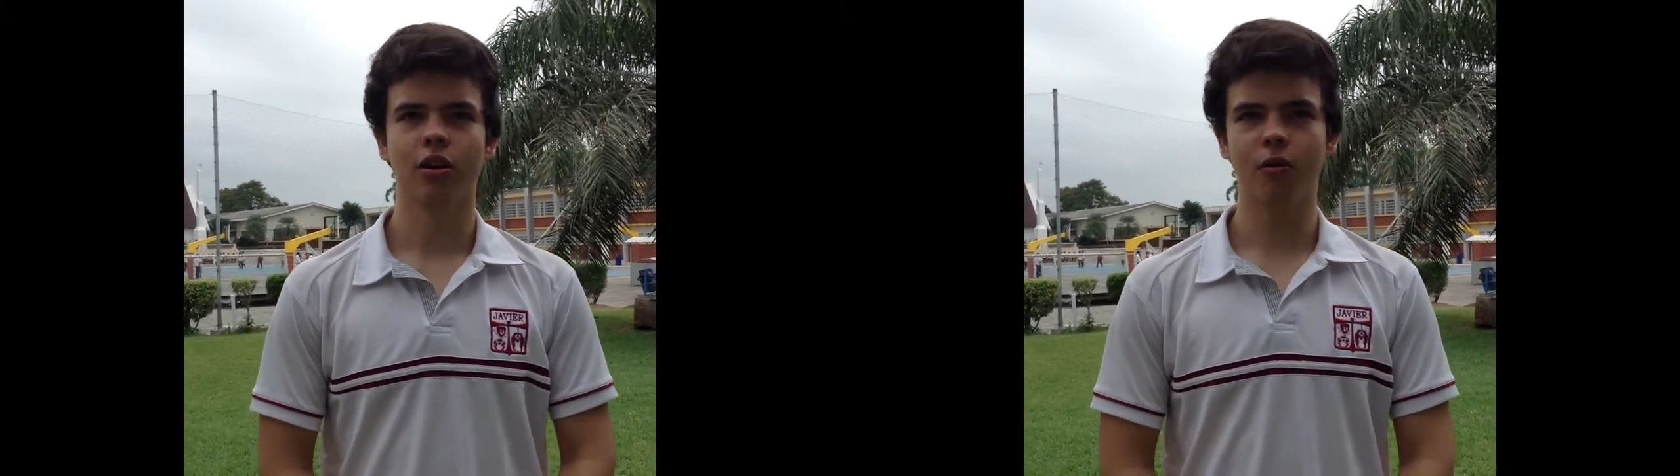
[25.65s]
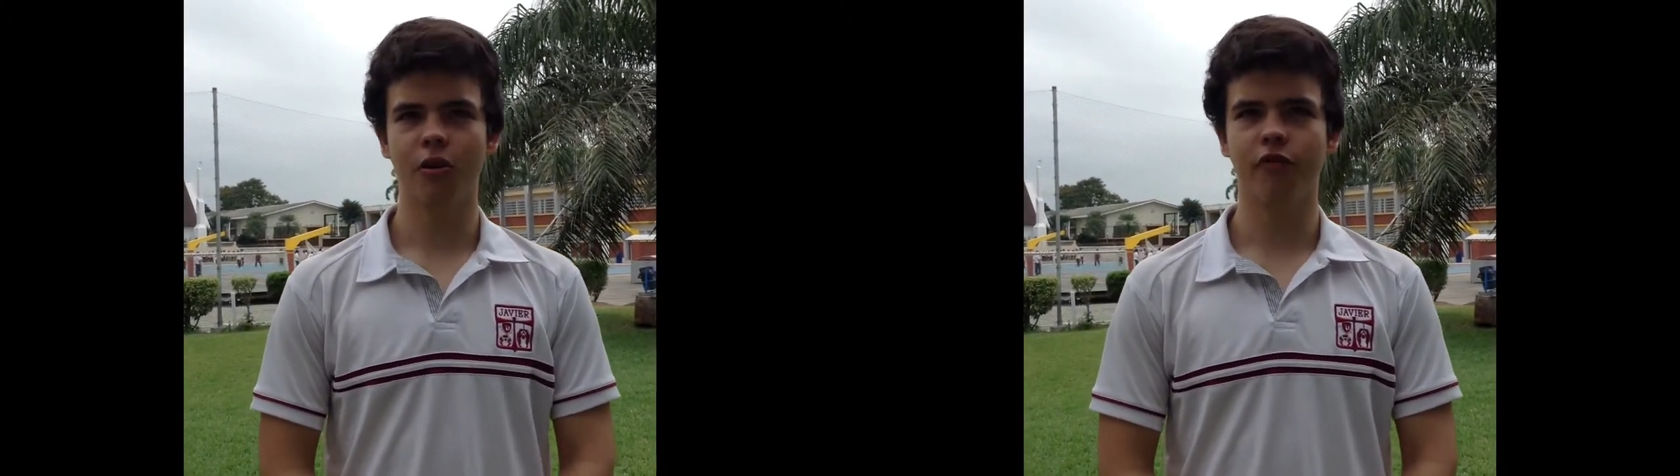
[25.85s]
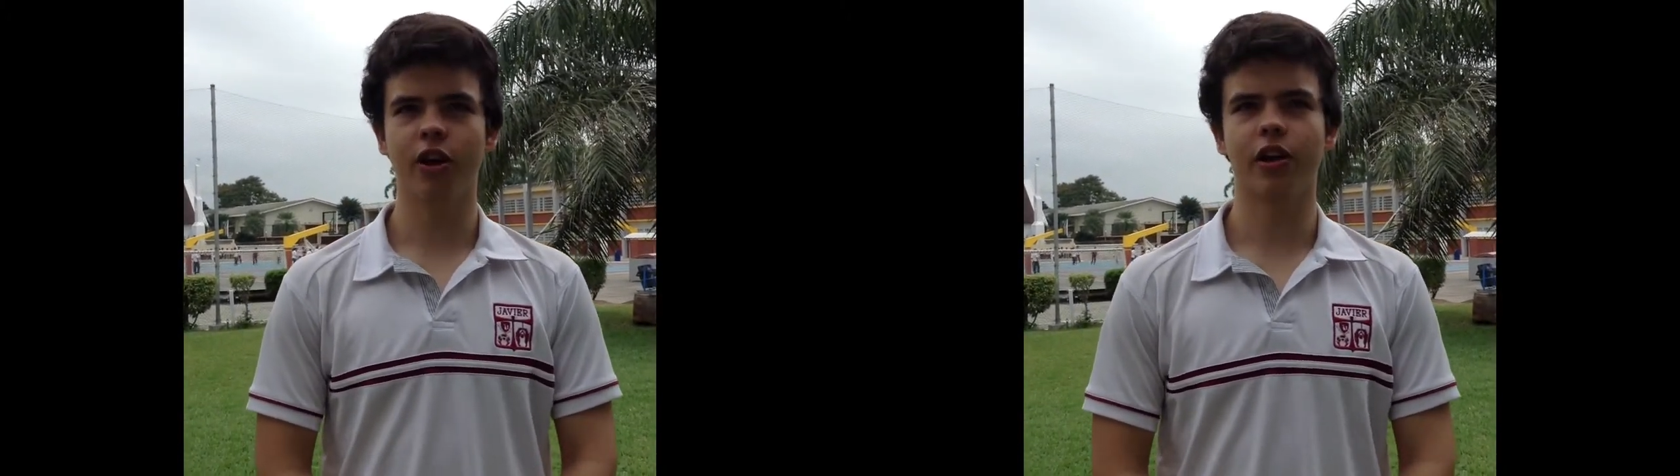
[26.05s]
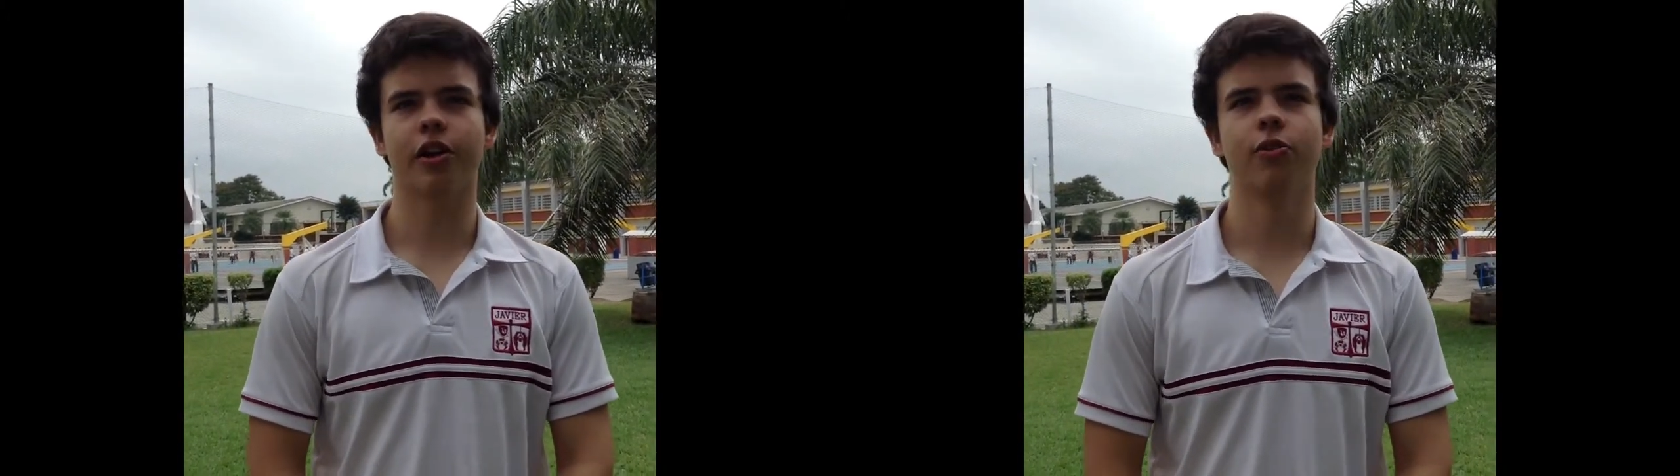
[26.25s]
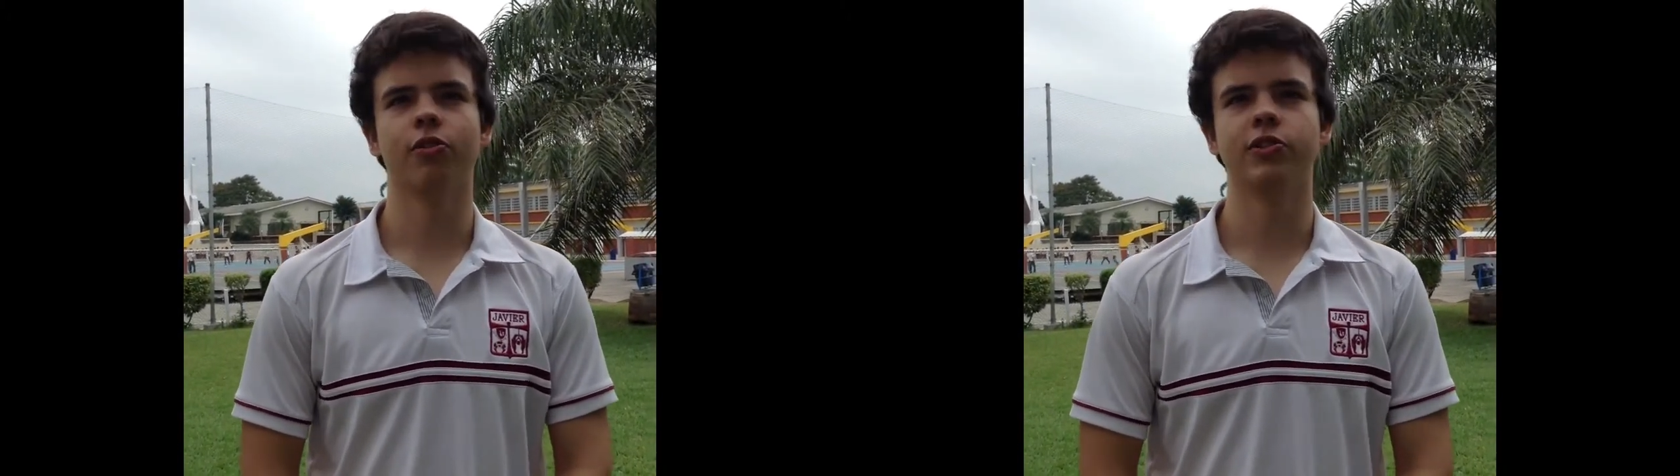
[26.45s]
¿Cómo fue la
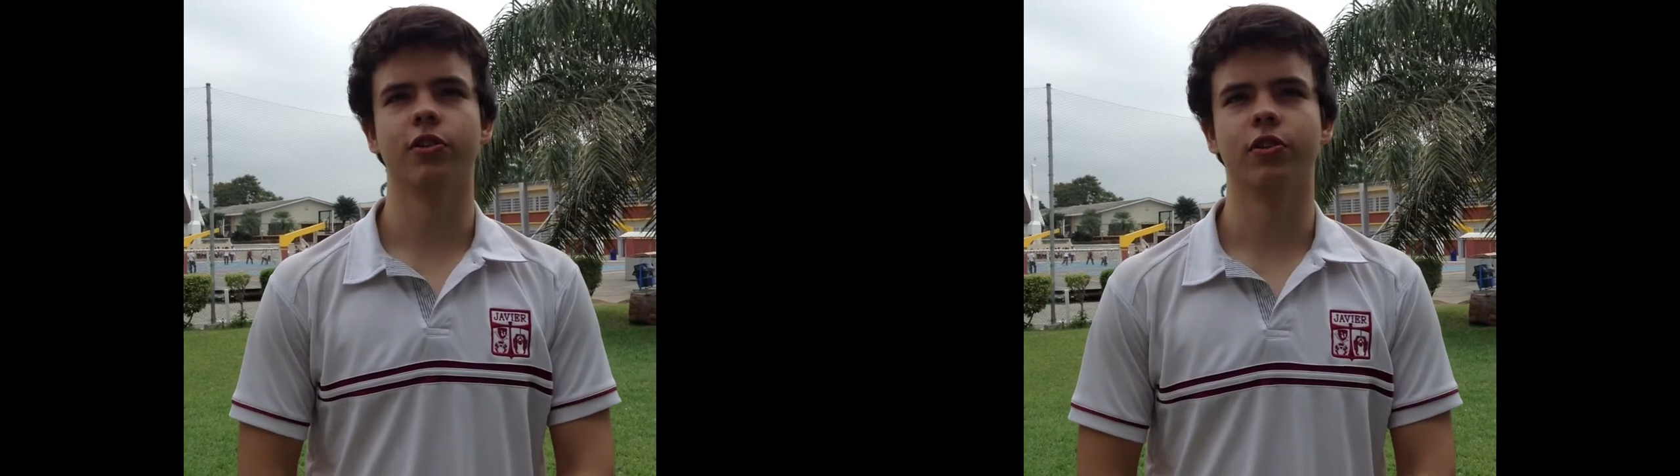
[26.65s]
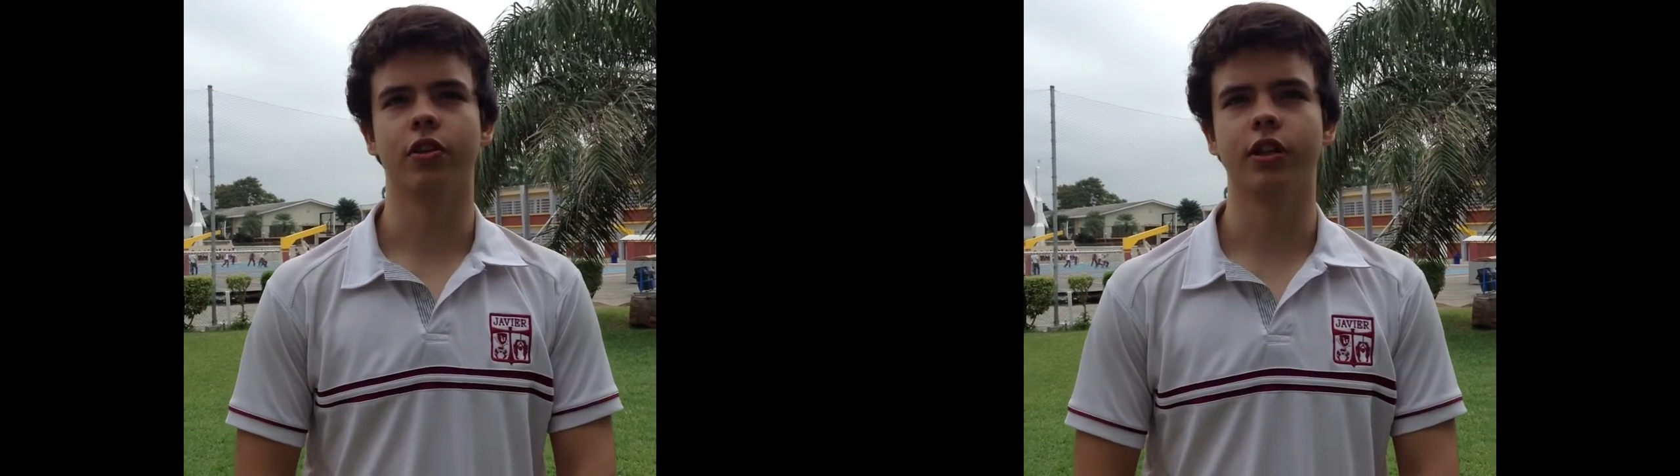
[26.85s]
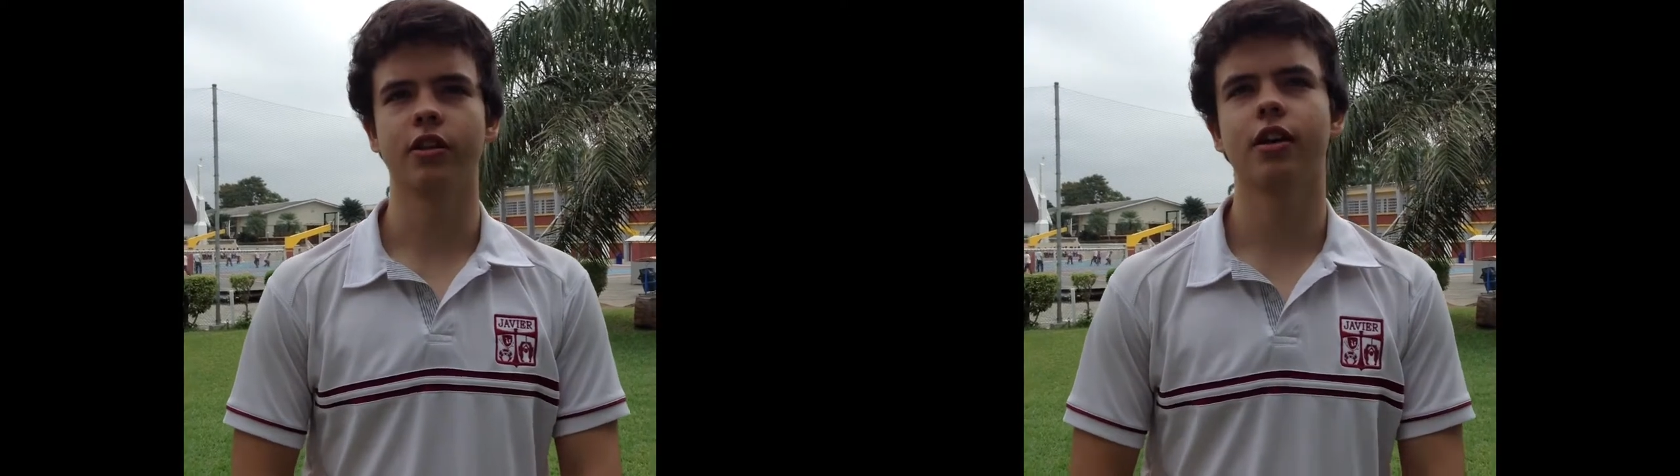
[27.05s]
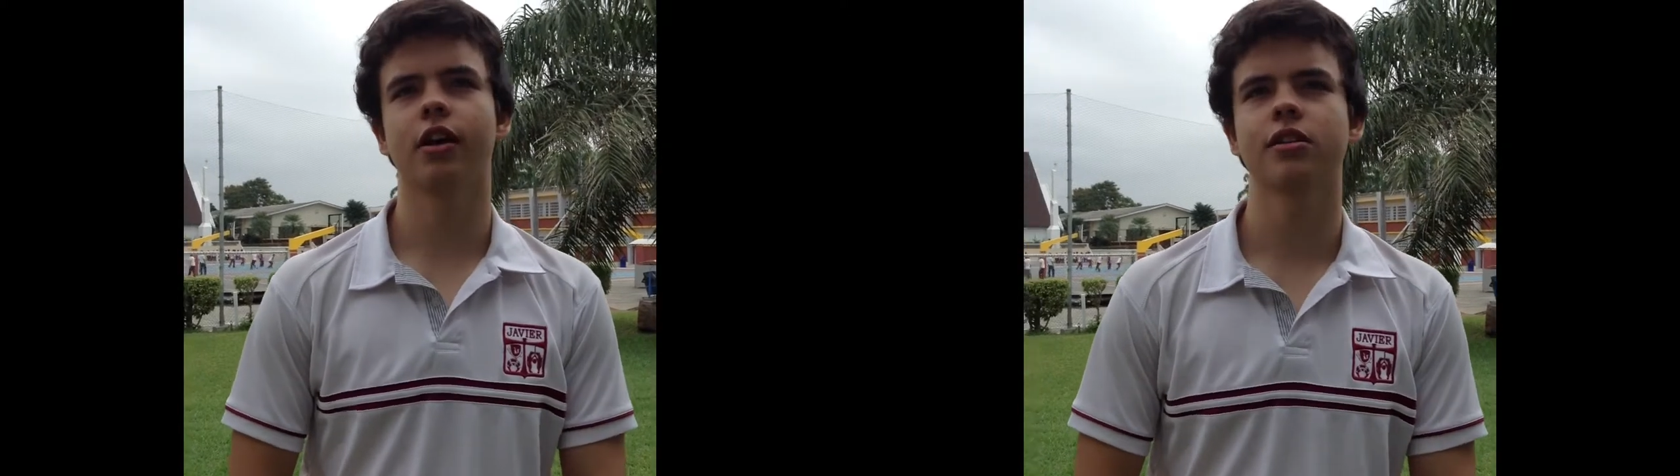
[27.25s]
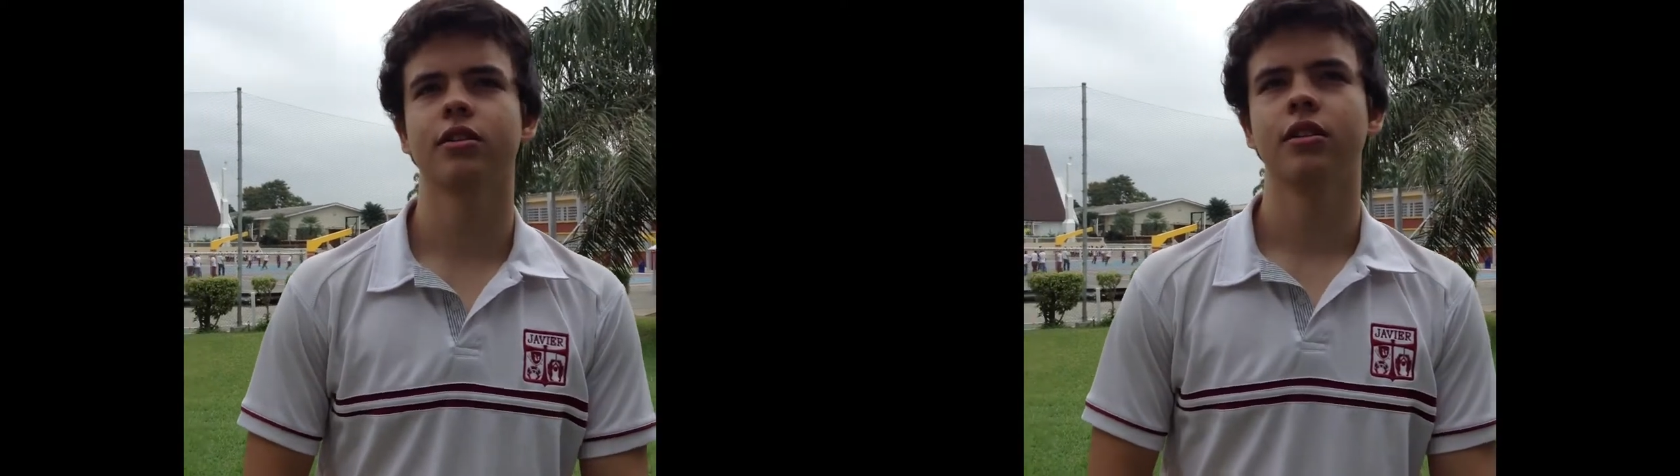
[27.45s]
revolución neolítica?